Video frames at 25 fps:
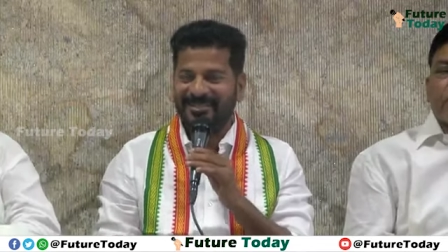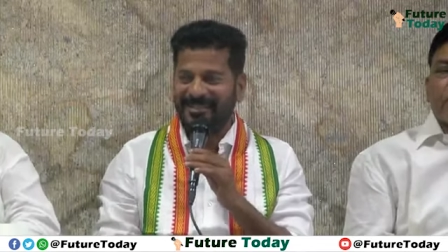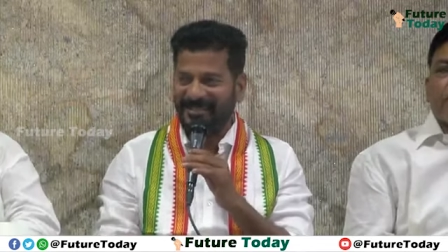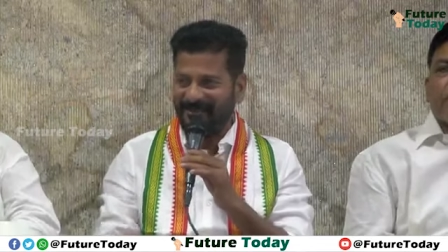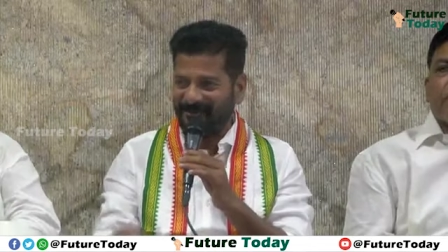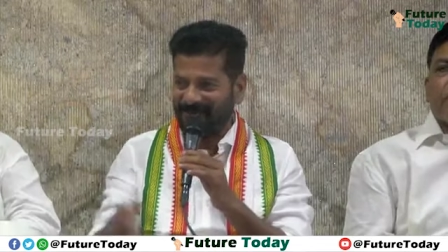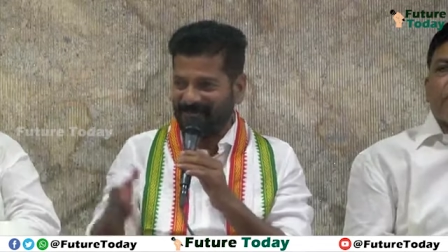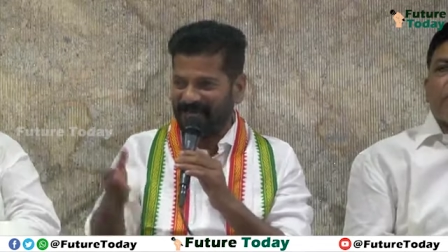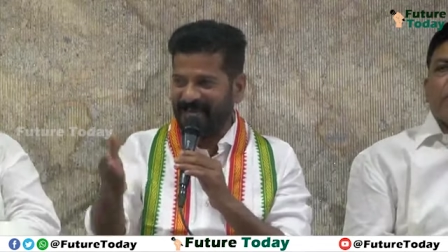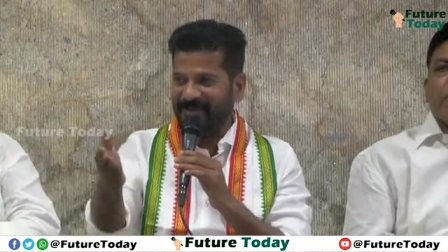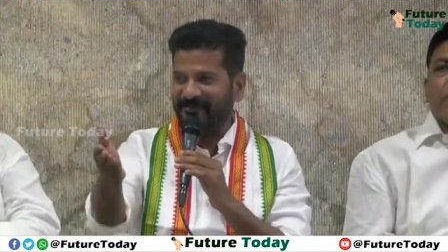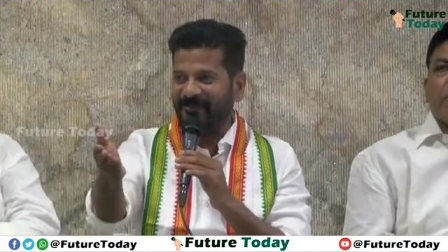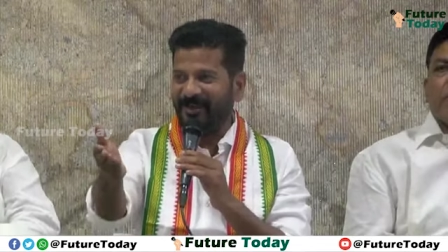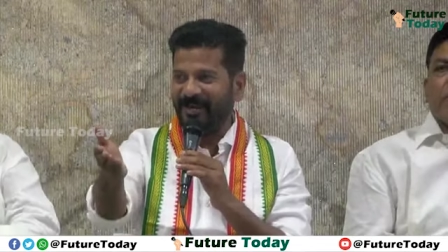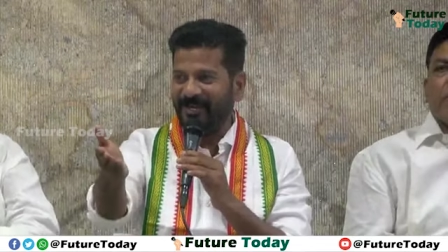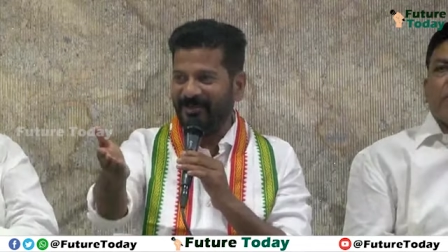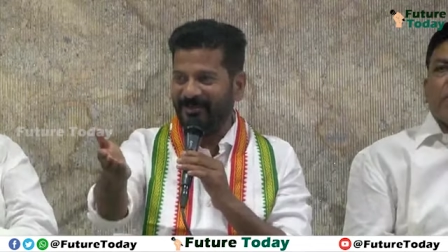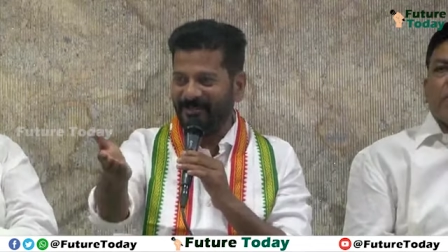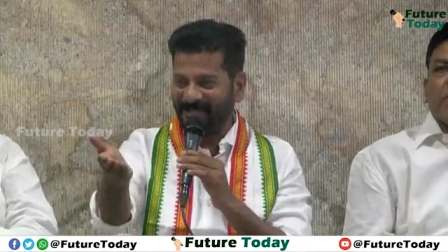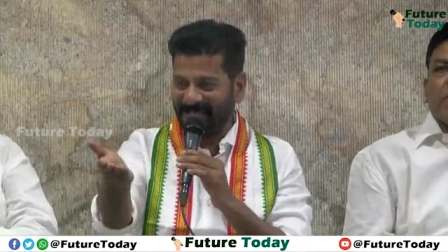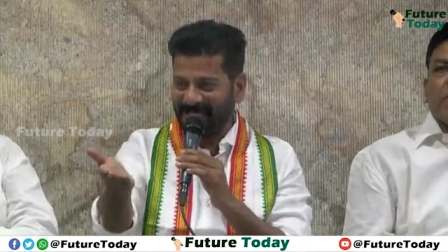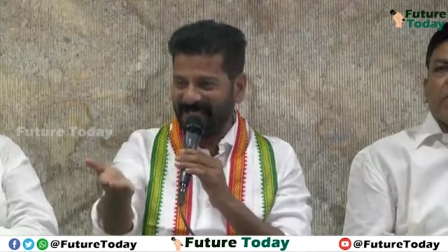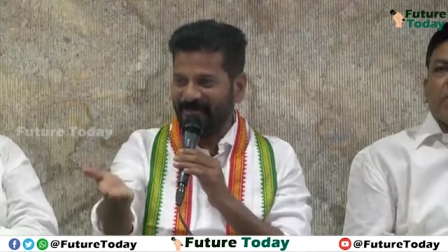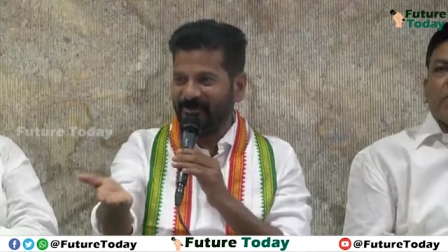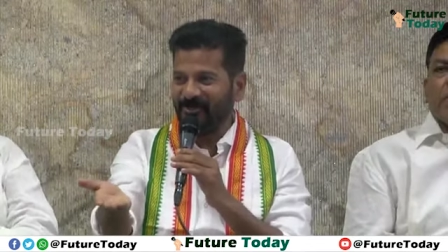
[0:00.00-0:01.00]
ఎవరే వాళ్ళు
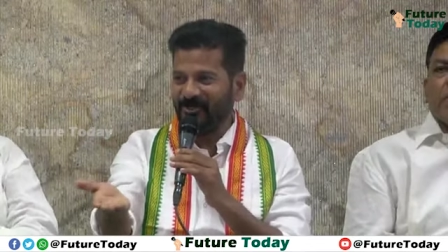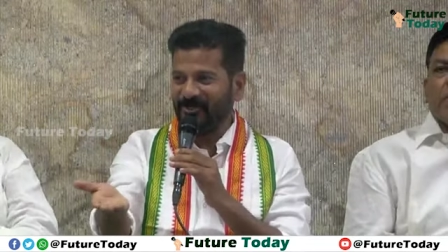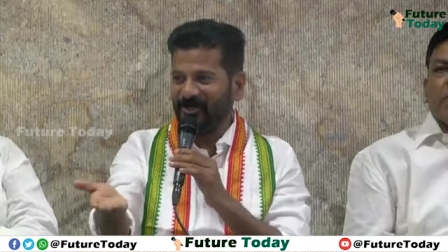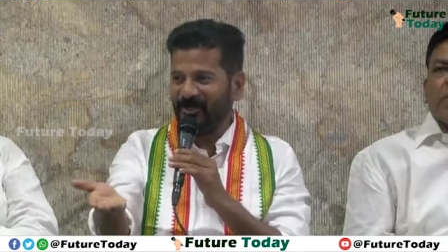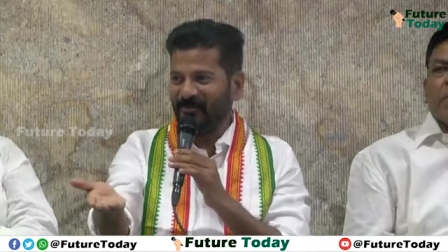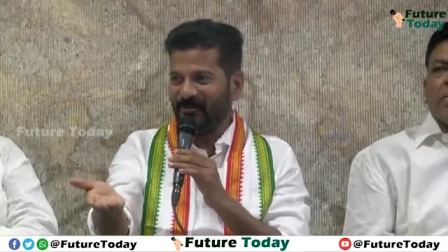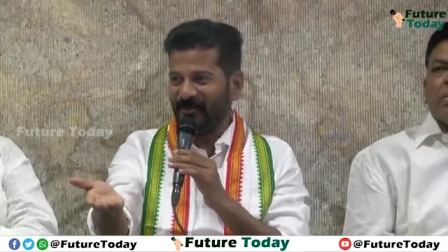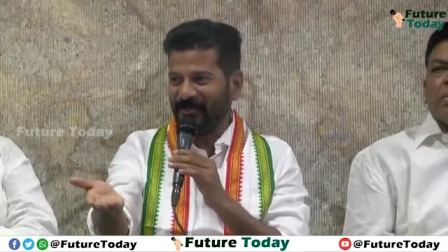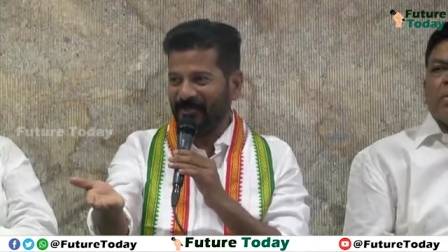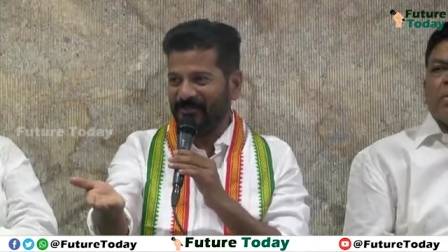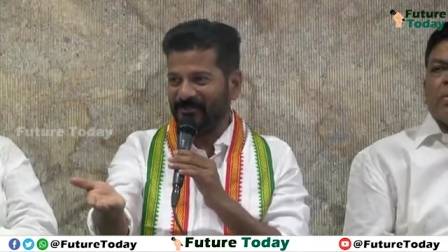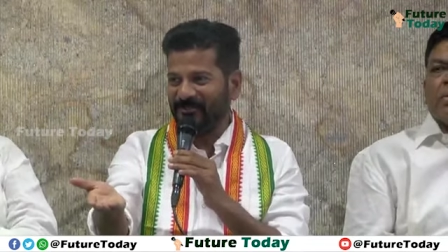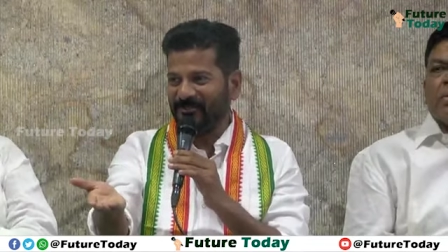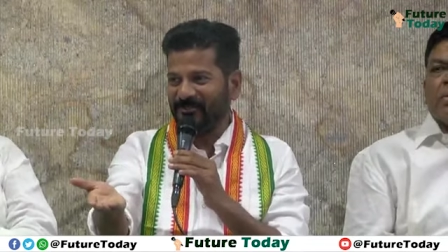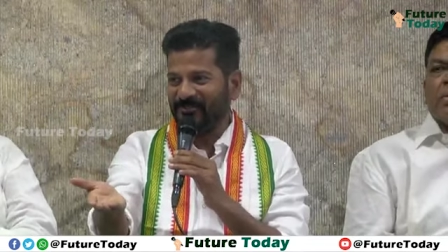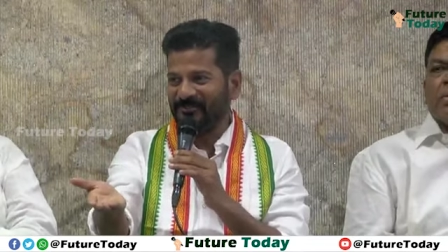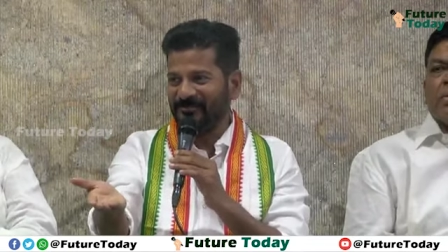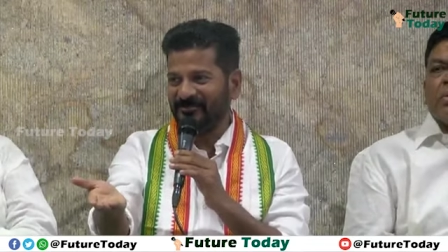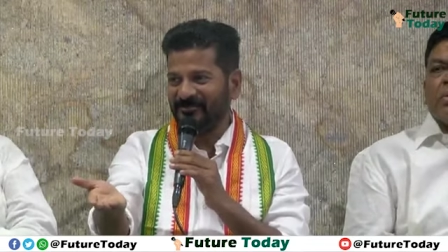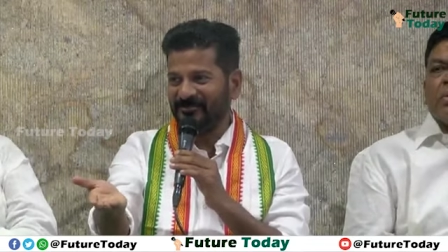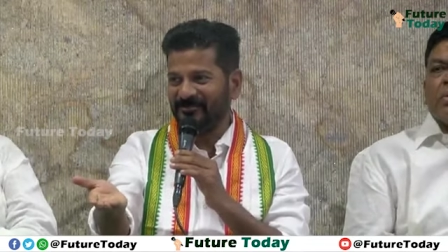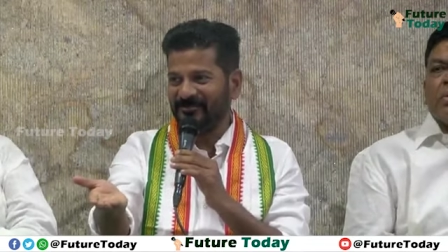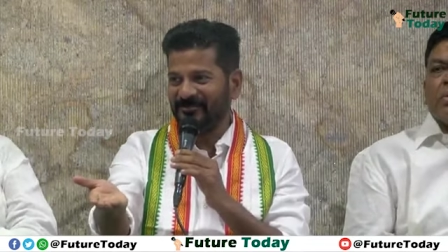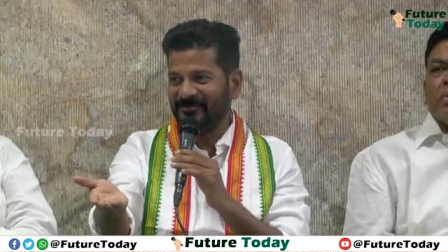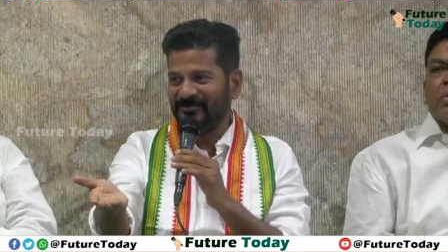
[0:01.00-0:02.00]
ఎడగొనుకోపోయిండు
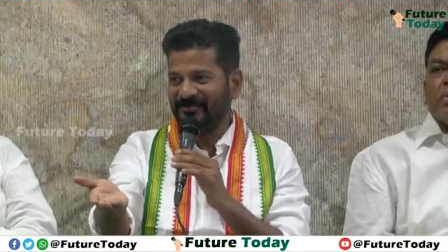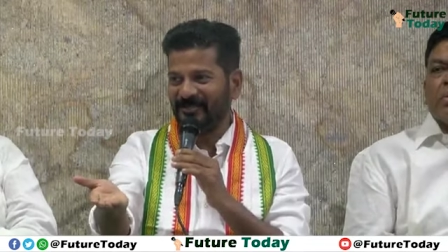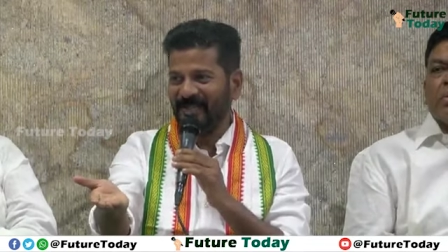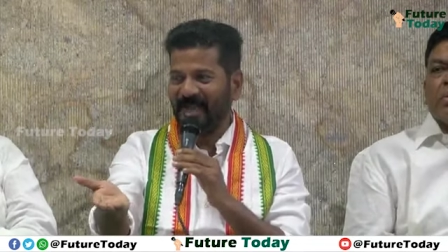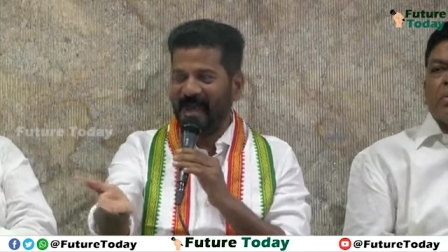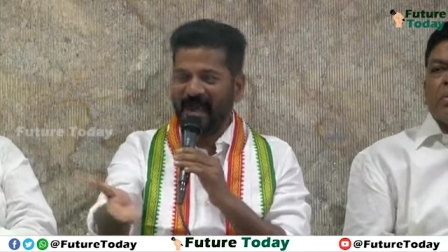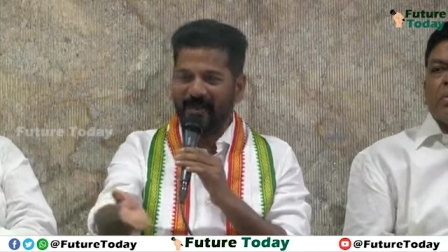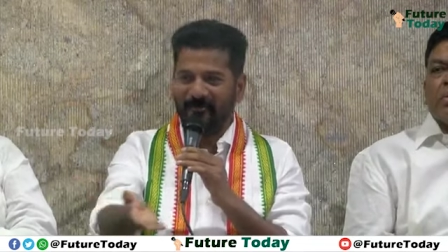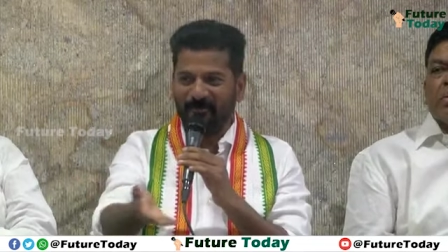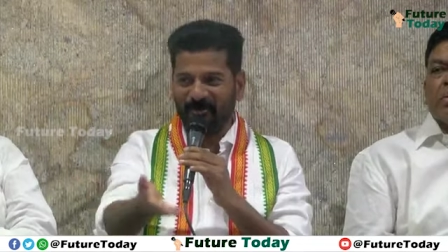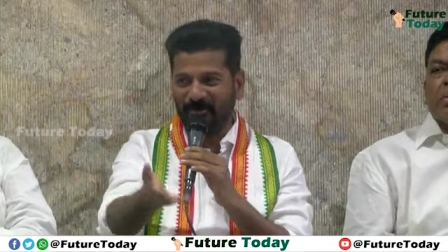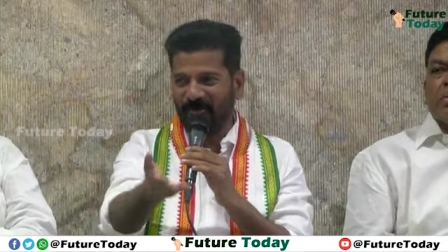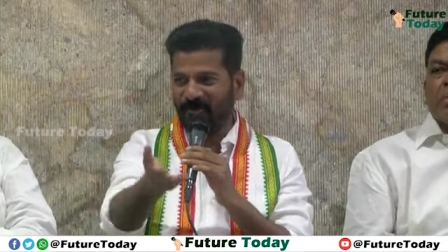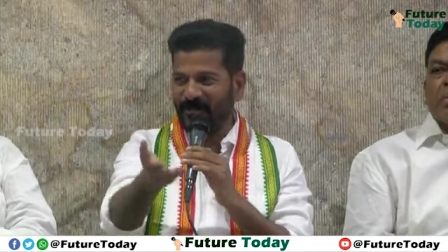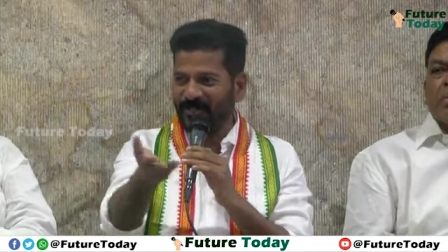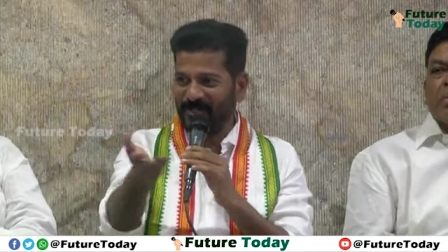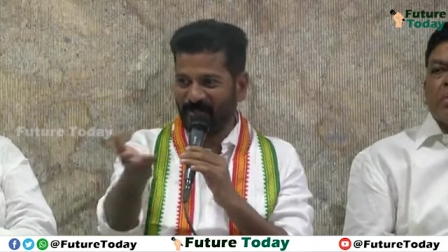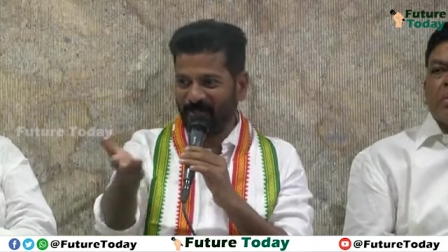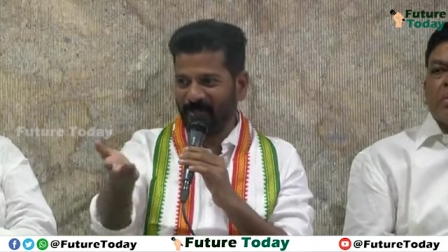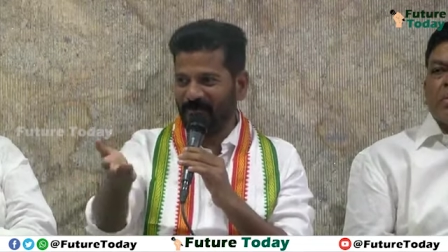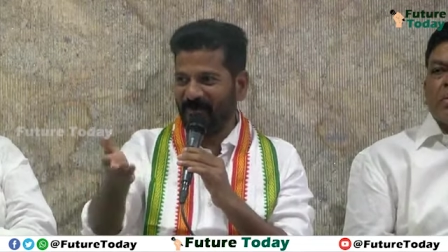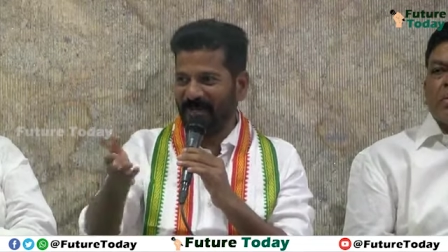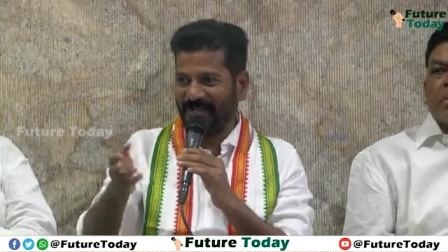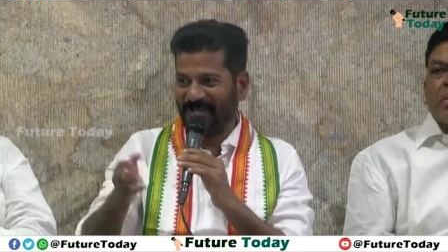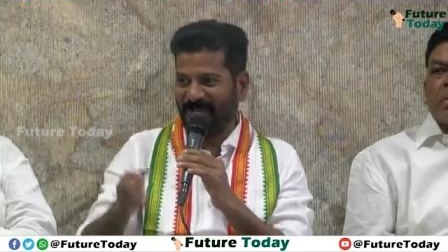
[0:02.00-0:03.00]
అమ్ముడు
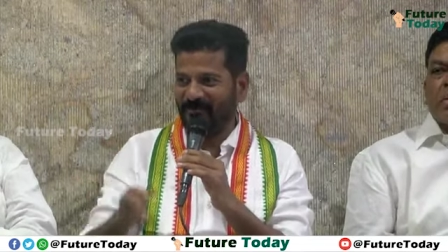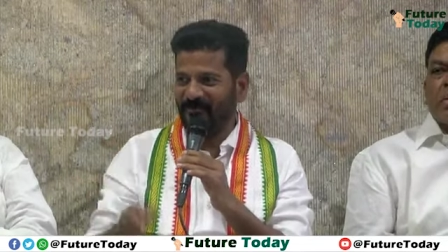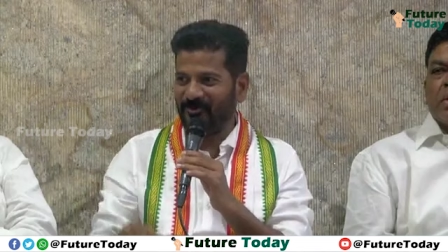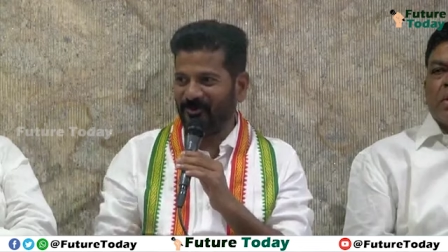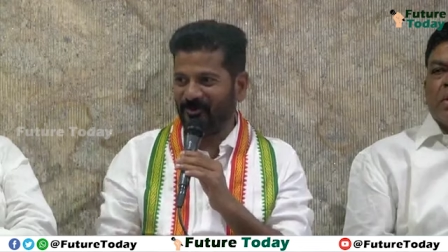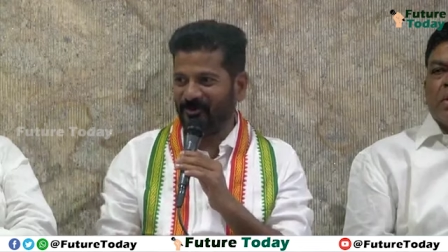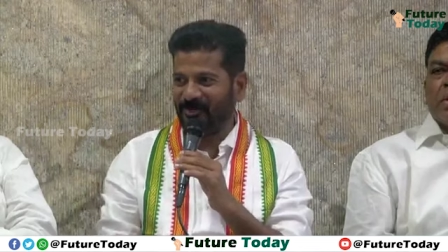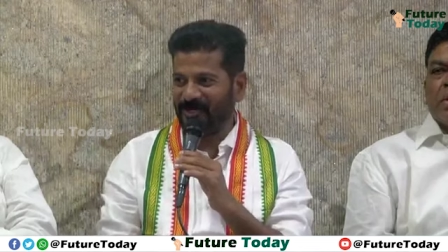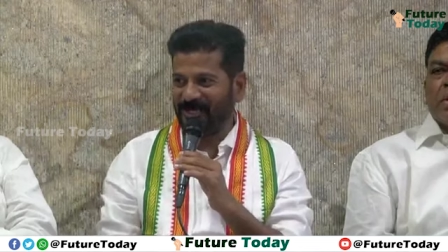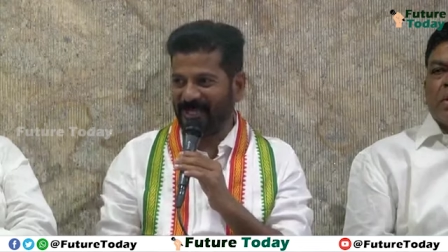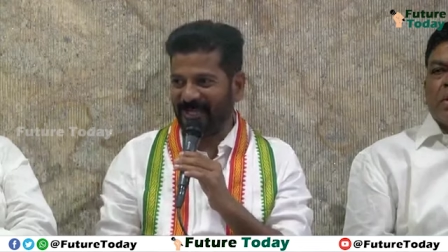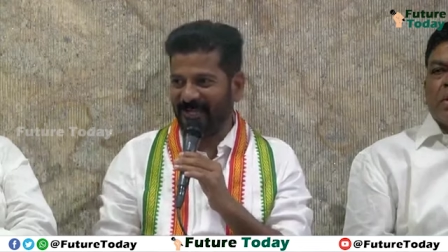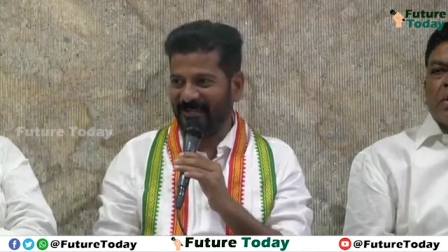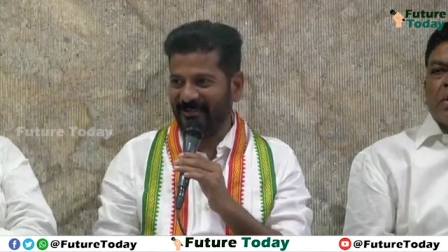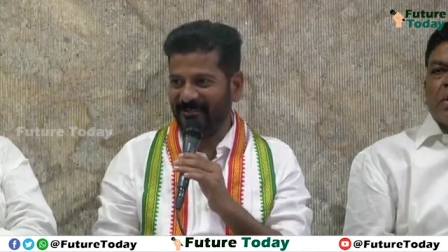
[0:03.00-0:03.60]
పోయినోడు మళ్ళీ అమ్ముడు కూడా